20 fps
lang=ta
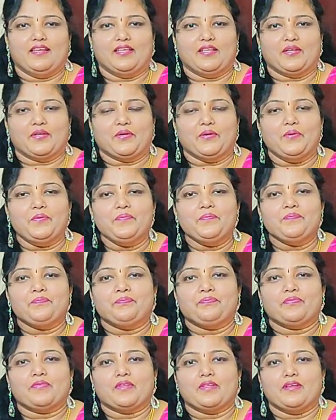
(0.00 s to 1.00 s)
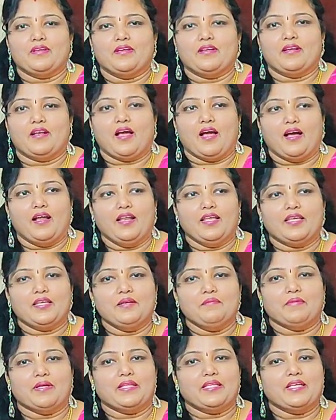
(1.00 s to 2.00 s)
இருக்கோம்
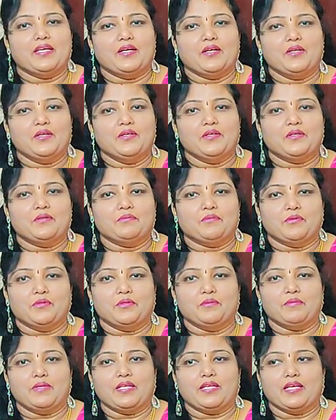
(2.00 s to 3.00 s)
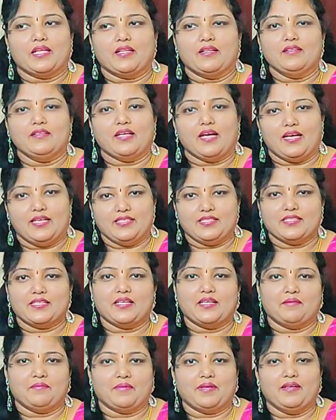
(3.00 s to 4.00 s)
நாளைக்கு மதியானம் மூணு மணிக்கு அதாவது
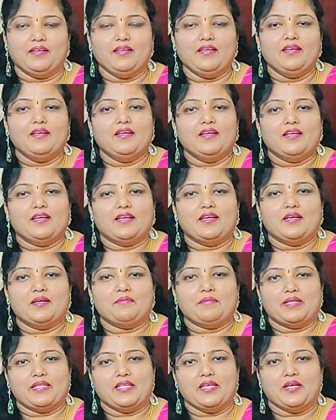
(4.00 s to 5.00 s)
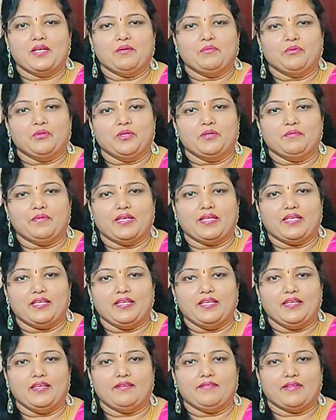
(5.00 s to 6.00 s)
ஞாயிற்றுக்கிழமை மதியானம் மூணு
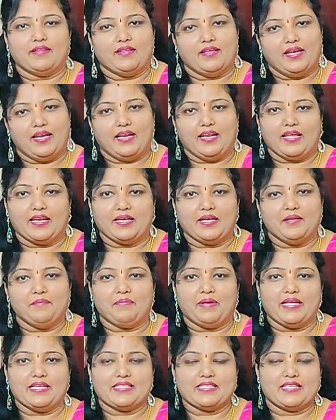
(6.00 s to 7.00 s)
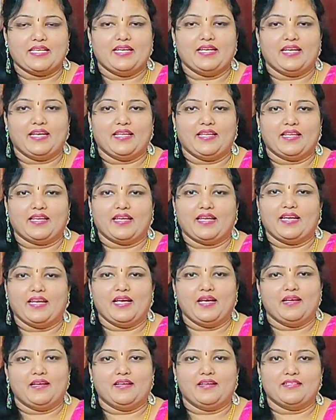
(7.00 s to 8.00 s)
மணிக்கு வந்தால் எல்லாருக்கிட்டையும் பேசலாம்னு நினைக்கிறேங்க
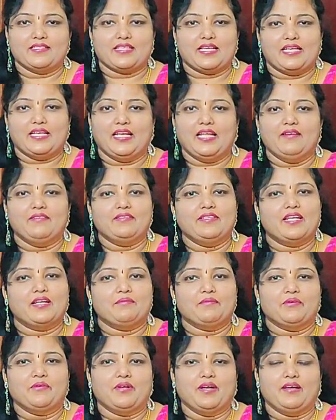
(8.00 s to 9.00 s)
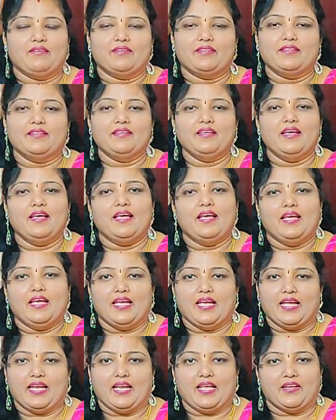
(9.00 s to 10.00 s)
ஏன்னா சண்டே வந்து நம்ம ஊரில் வந்து
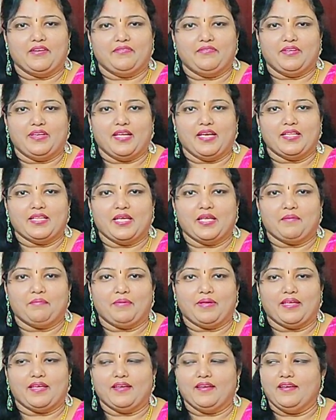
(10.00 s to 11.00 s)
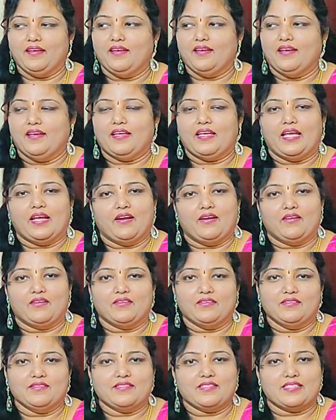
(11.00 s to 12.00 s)
எல்லோரும் ஃப்ரீயாக தான் இருப்பீங்க
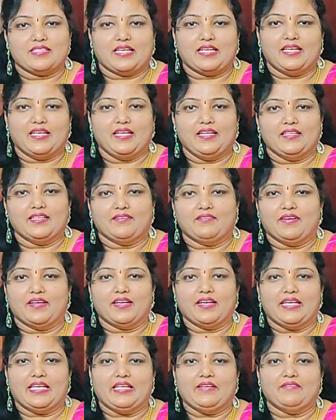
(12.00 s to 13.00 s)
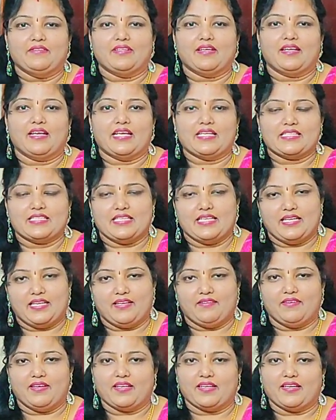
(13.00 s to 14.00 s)
எங்களுக்கும் சண்டே இந்த வாரம் லீவு தான் நேஷ்னல்
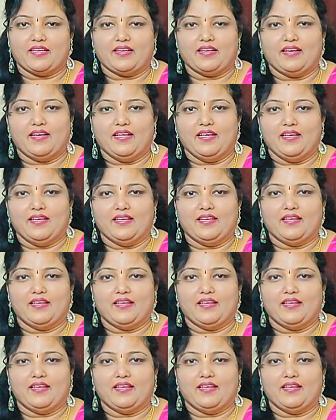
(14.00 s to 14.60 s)
டேவாக இருக்கிறதுனால